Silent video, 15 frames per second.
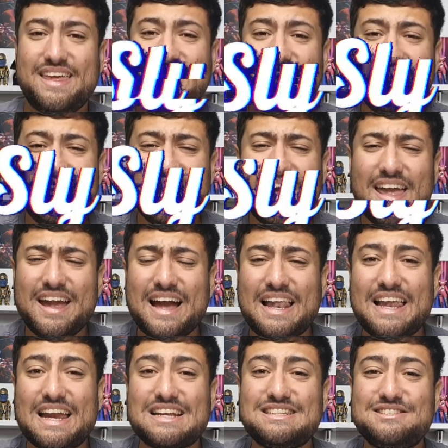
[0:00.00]
E aí
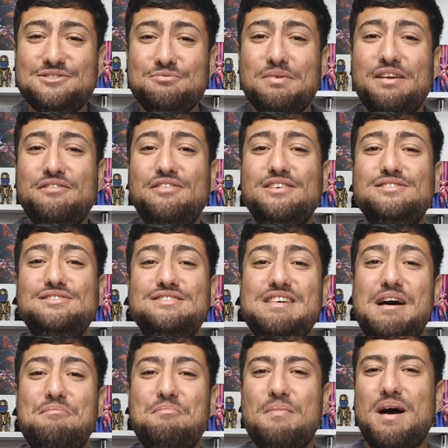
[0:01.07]
galera, sejam bem-vindos
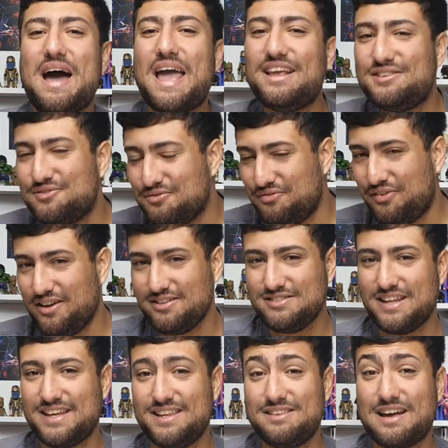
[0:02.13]
a mais um vídeo
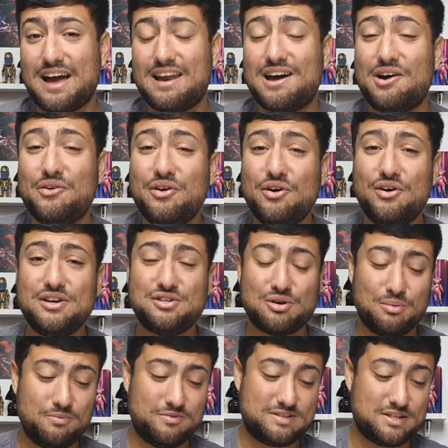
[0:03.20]
daqui do canal e hoje,
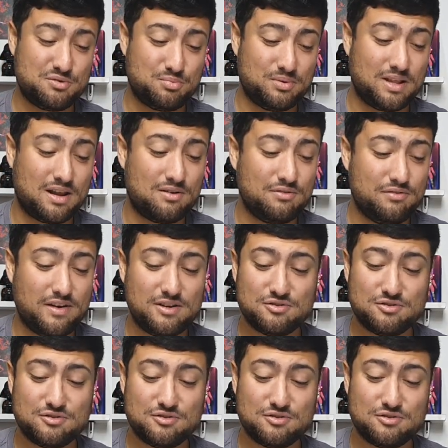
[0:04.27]
como vocês puderam ver,